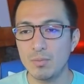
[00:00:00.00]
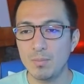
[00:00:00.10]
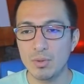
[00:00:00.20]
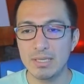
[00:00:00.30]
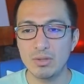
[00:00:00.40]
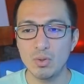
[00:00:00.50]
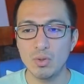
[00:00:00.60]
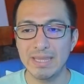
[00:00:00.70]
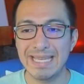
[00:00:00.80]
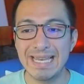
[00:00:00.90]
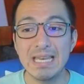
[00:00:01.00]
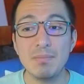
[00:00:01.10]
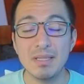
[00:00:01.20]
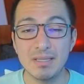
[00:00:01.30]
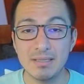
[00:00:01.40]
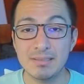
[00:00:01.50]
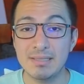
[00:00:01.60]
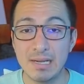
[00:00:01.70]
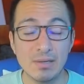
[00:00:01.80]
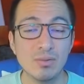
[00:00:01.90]
un poquito de límites
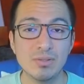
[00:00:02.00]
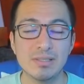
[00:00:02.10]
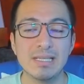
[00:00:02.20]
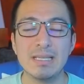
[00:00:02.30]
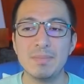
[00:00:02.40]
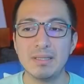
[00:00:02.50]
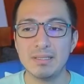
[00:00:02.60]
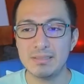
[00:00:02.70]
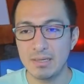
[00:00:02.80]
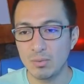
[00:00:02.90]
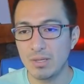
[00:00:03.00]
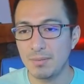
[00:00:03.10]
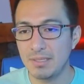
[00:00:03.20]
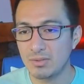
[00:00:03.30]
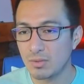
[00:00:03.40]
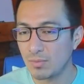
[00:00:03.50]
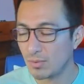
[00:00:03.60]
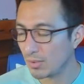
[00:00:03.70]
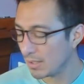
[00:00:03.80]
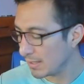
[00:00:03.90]
sanos, límites saludables, como